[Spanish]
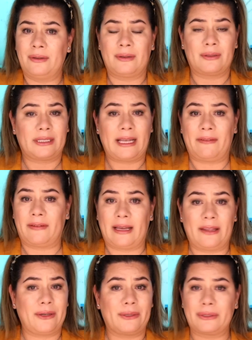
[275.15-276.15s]
o
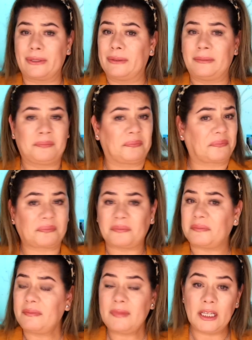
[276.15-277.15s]
sabrá Dios,
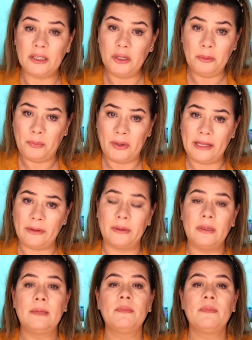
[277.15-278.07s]
no puedo.